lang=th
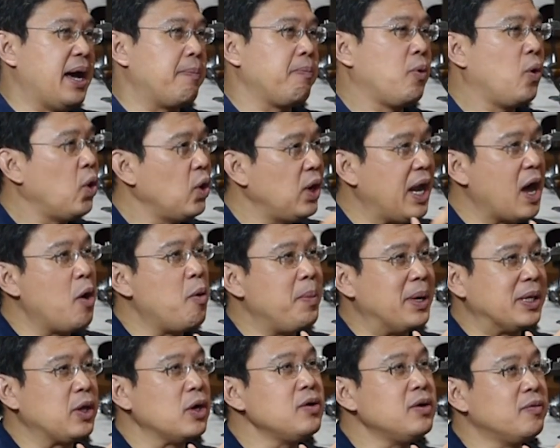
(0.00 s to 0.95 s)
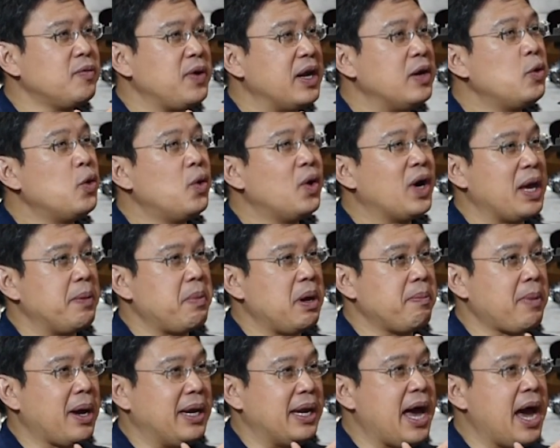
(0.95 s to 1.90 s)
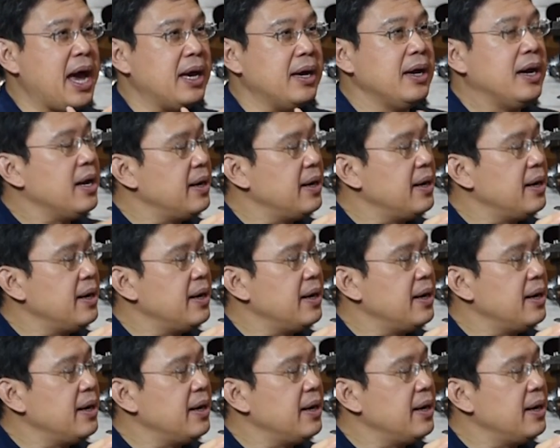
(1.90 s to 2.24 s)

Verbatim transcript: นะครับคนเรามันต้องเรียนรู้อะไรใหม่ๆได้